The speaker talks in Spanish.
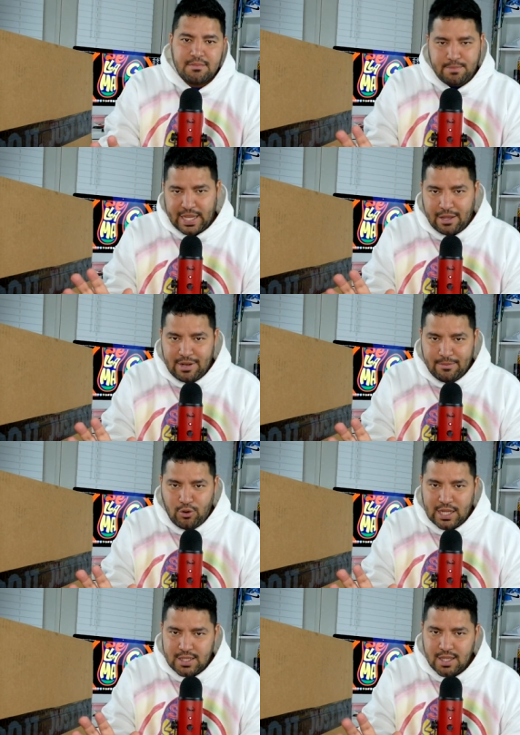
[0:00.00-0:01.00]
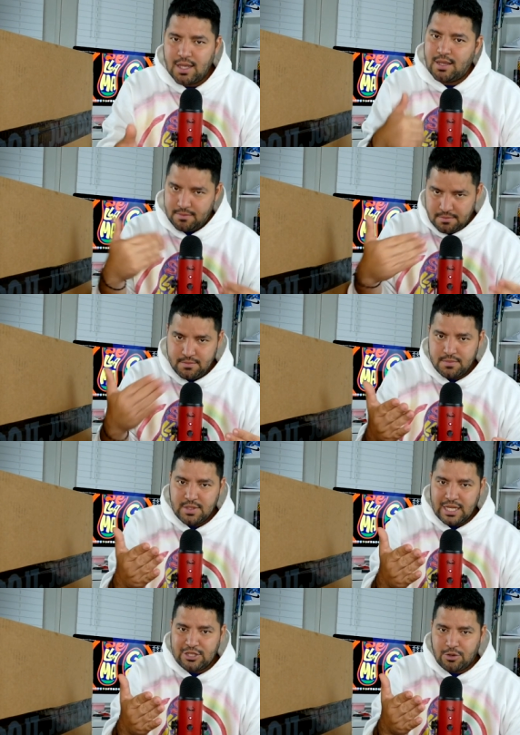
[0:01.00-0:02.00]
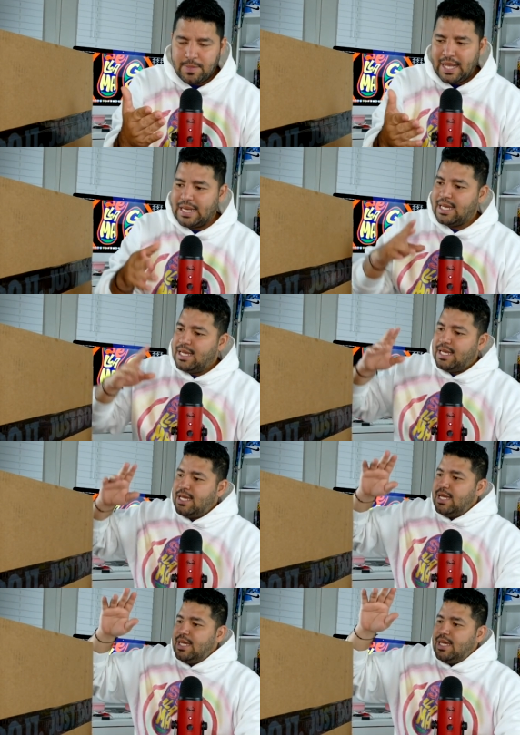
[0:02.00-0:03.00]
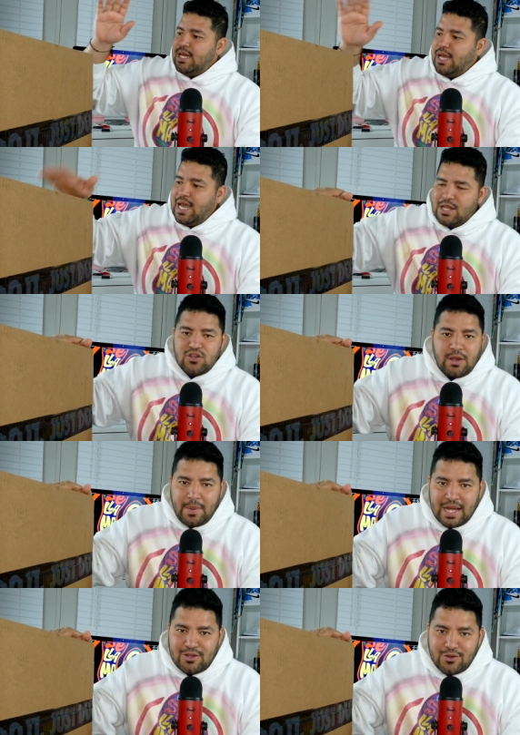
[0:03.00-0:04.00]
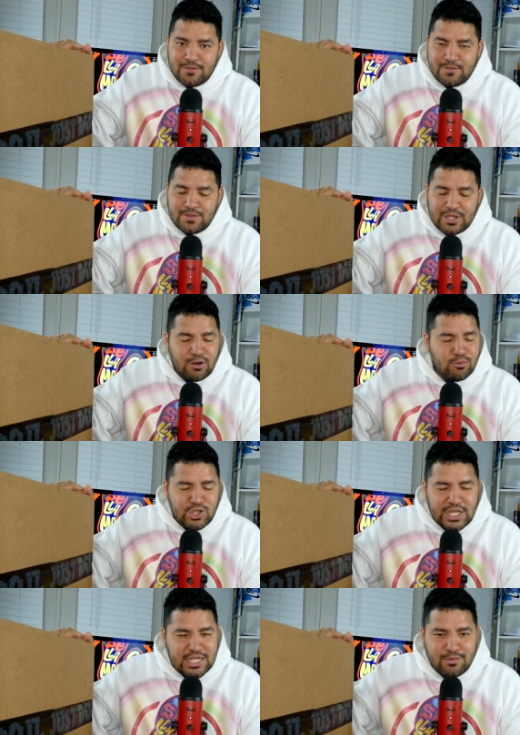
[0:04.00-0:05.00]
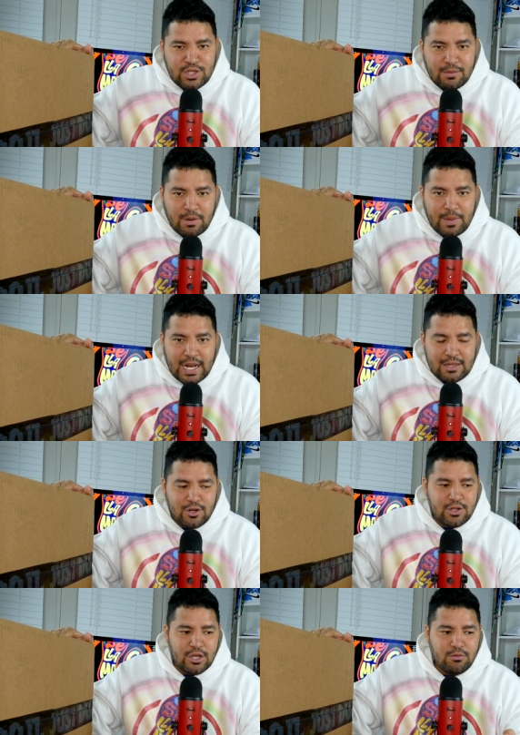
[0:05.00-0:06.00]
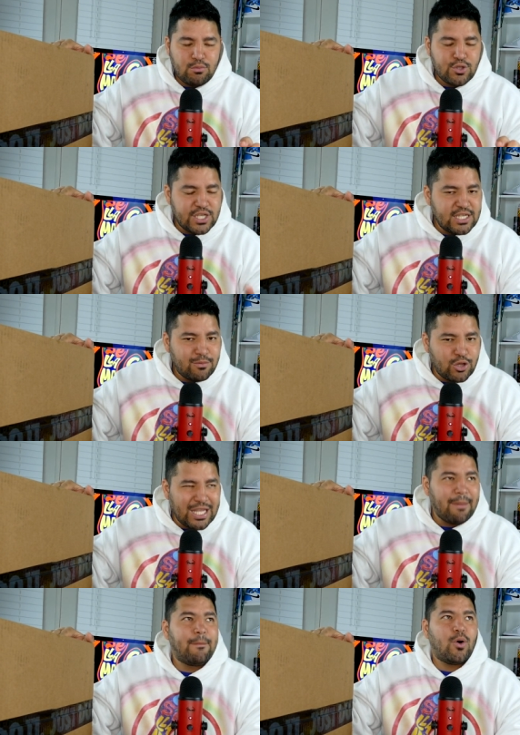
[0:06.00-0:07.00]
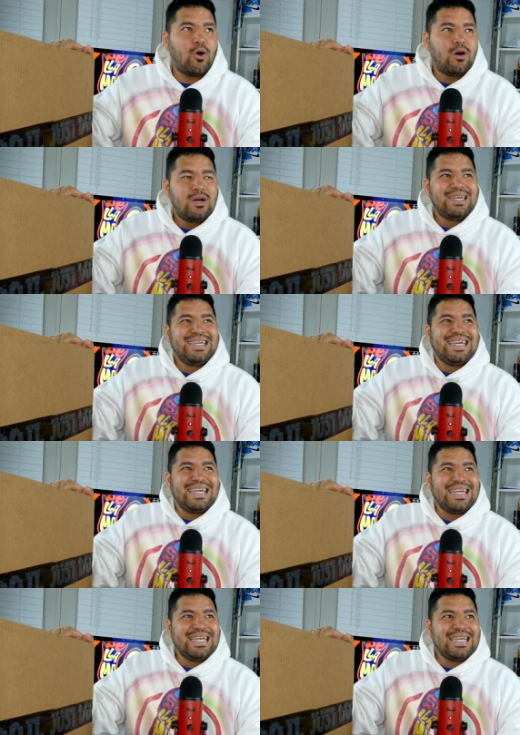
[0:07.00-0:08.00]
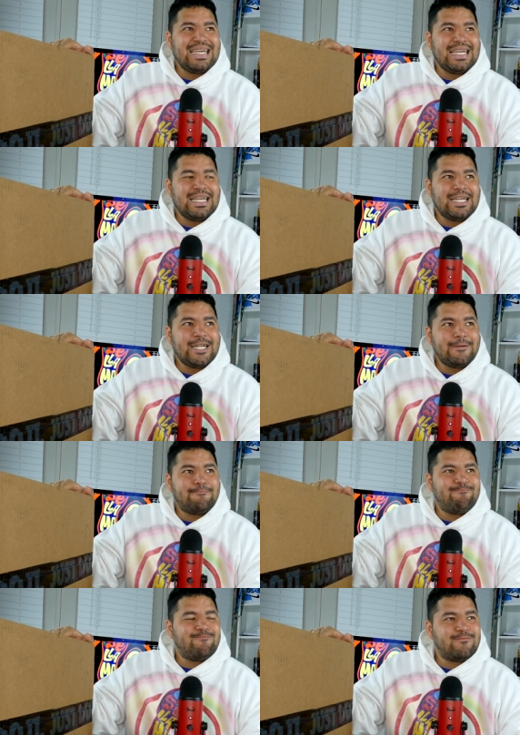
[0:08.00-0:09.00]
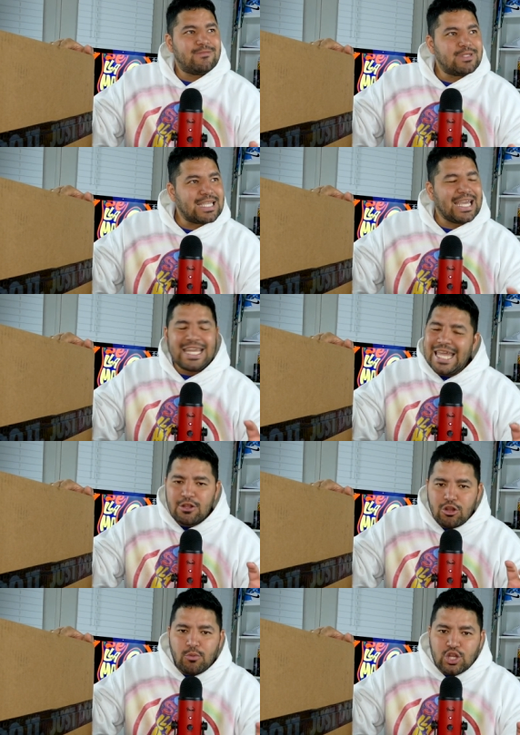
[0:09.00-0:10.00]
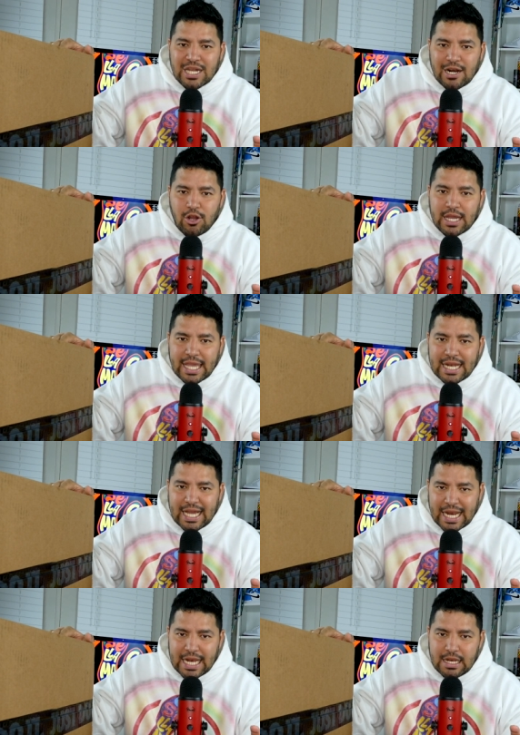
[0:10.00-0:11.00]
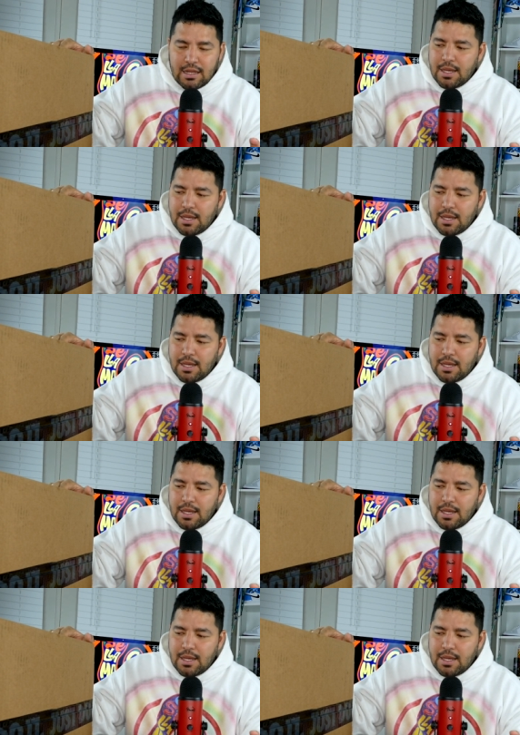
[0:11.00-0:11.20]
para que hablemos antes de entrompale. Estos zapatos, tengo muchísimo tiempo esperándolos, tengo muchísimo tiempo eh, eh, queriendo mostrarlos aquí en el canal.